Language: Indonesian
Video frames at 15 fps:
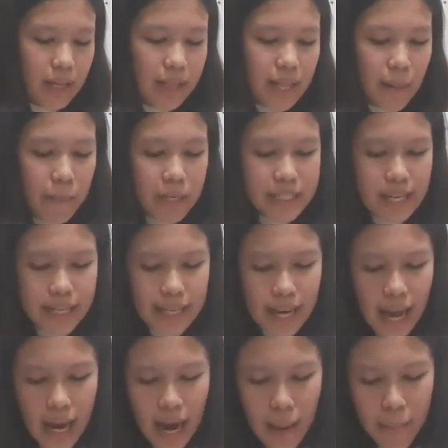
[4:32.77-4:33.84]
Tapi
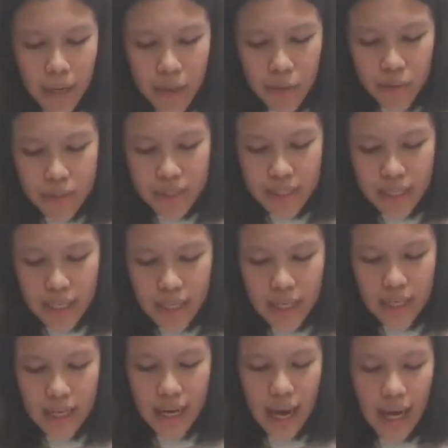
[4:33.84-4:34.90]
jadilah kaman usihan
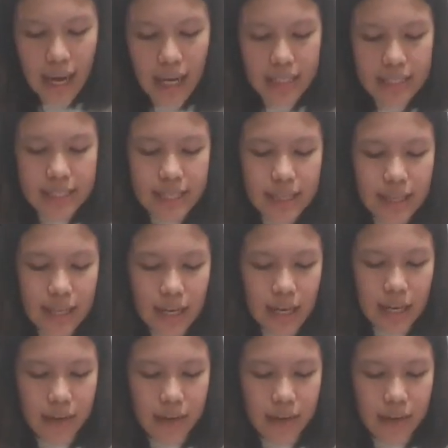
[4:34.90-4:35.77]
kalak sitep.